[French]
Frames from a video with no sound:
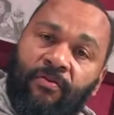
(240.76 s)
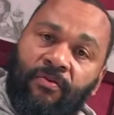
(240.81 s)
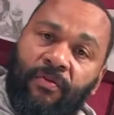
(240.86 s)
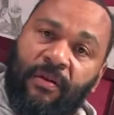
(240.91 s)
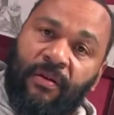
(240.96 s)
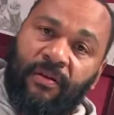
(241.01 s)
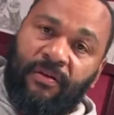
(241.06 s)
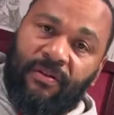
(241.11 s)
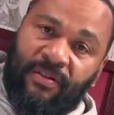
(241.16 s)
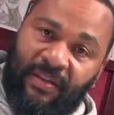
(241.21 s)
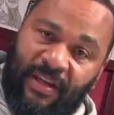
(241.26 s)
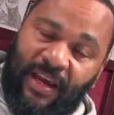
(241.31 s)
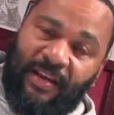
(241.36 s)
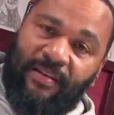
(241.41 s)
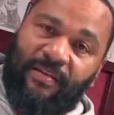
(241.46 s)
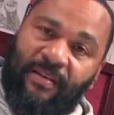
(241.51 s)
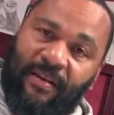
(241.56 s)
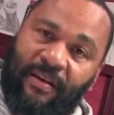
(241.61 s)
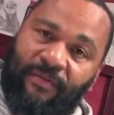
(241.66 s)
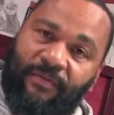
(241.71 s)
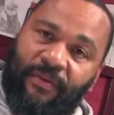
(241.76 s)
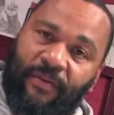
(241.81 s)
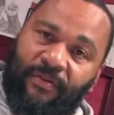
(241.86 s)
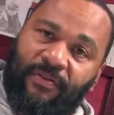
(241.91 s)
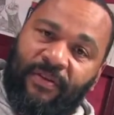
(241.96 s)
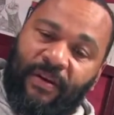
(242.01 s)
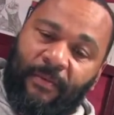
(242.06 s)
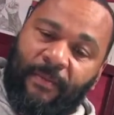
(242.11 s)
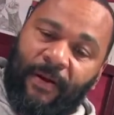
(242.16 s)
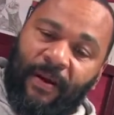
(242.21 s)
nous, CNT
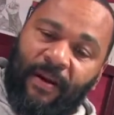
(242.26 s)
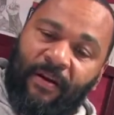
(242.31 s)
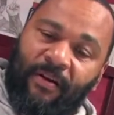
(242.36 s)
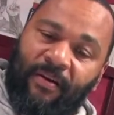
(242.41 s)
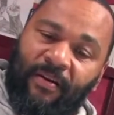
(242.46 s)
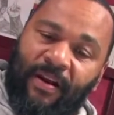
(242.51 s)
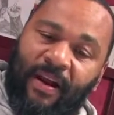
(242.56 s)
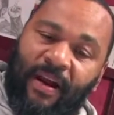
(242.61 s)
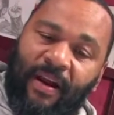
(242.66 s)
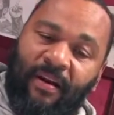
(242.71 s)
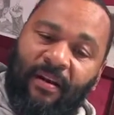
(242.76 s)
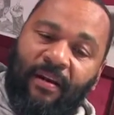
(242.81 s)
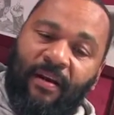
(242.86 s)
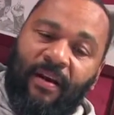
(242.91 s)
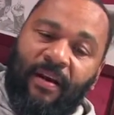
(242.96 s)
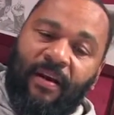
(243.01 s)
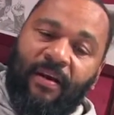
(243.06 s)
français par la canelle.